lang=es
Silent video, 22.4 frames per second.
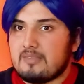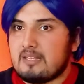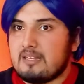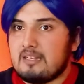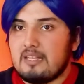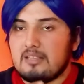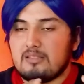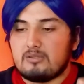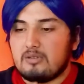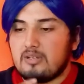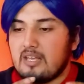La
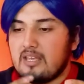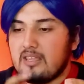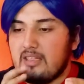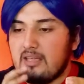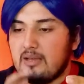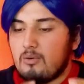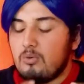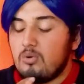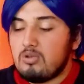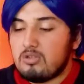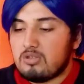historia
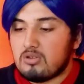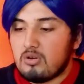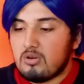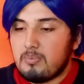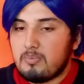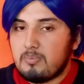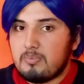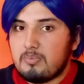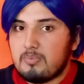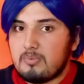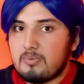de Uso
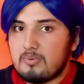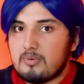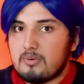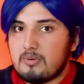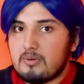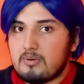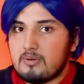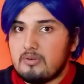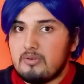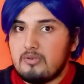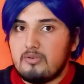
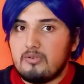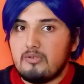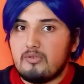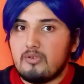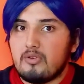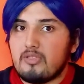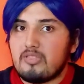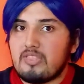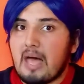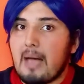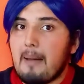
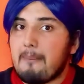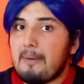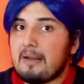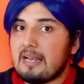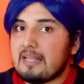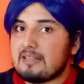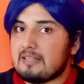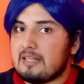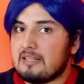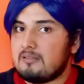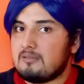no da
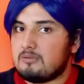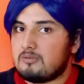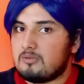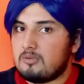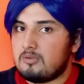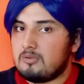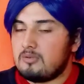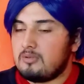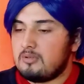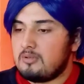para tanto.